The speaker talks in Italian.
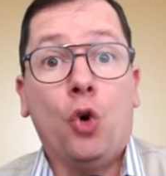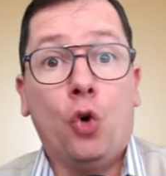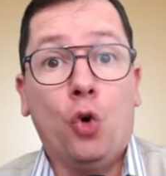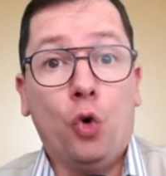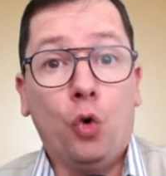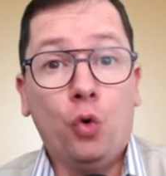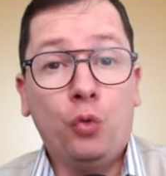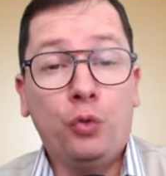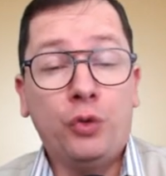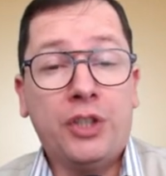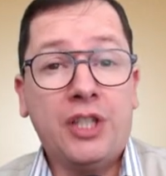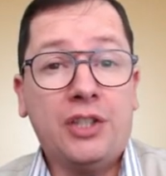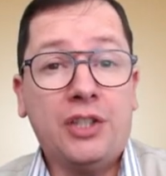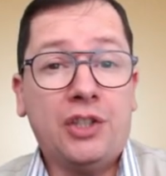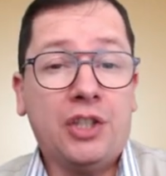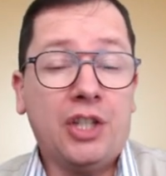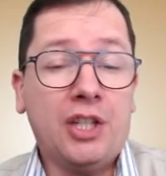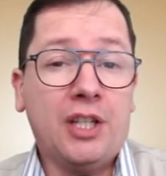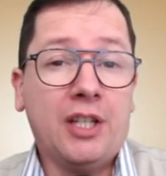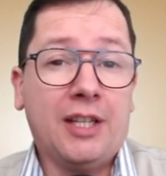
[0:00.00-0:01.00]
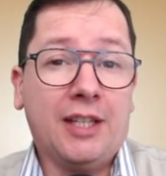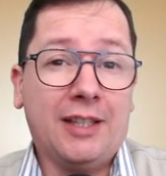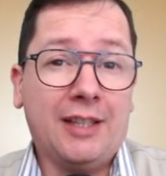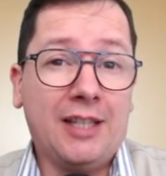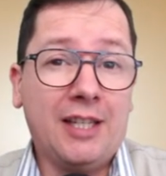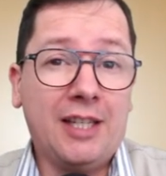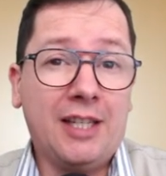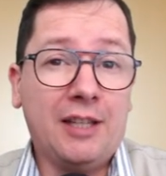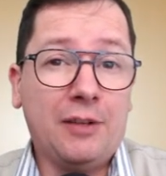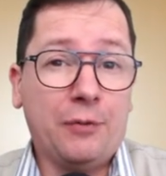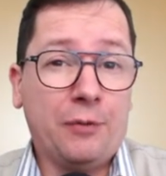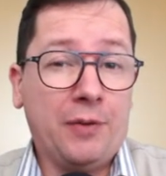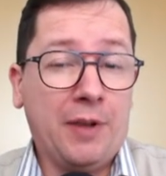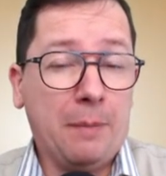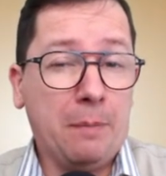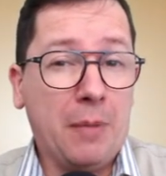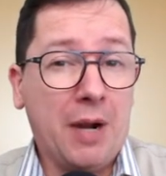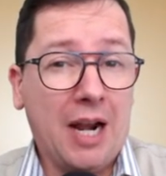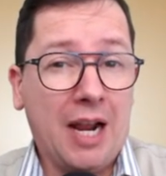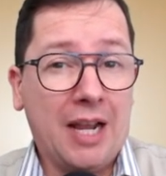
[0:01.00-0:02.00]
11 di
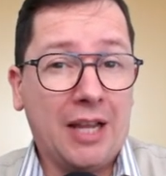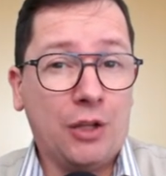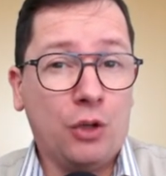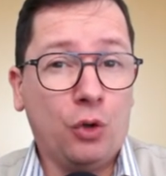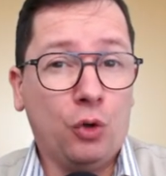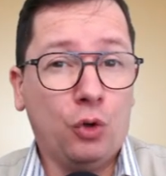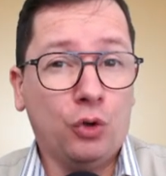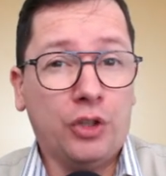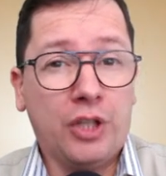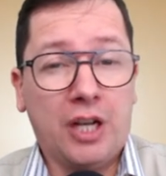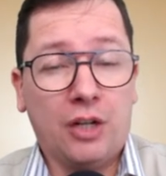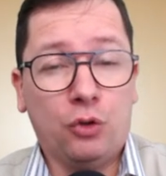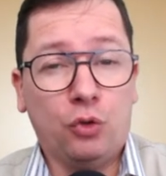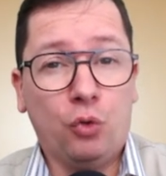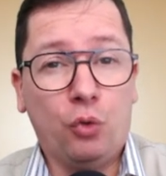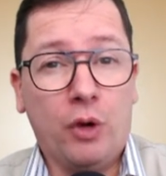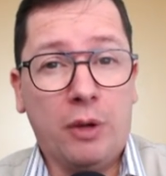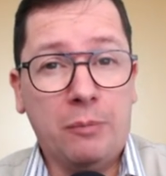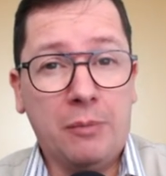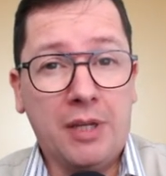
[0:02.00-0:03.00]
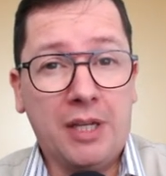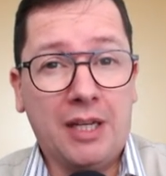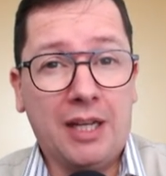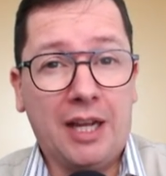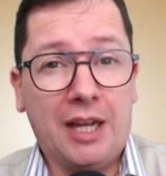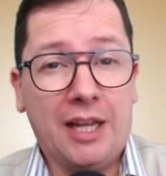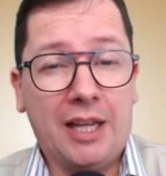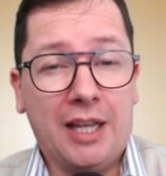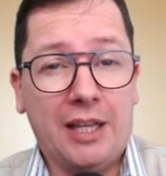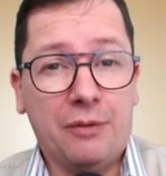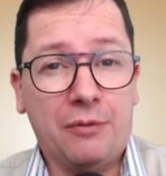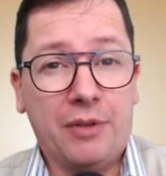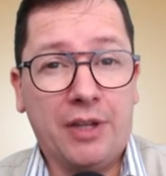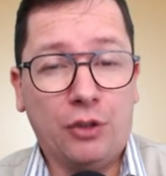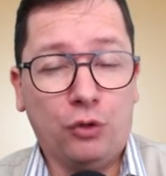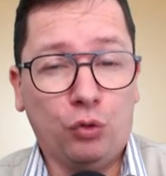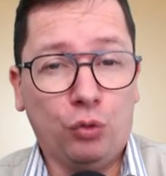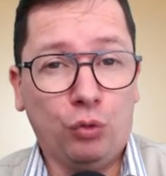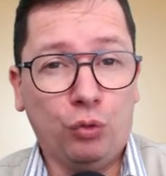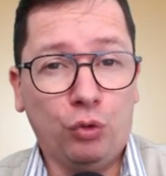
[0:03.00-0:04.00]
febbraio del
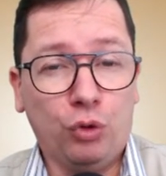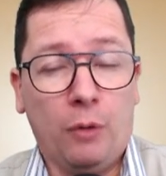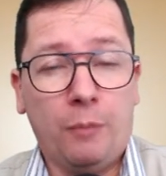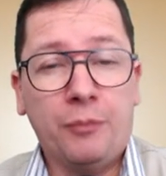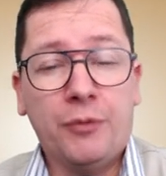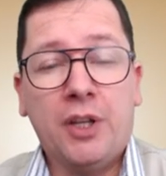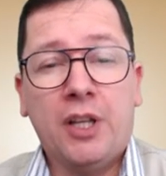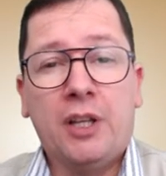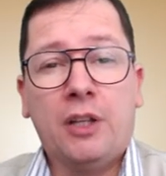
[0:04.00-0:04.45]
2021.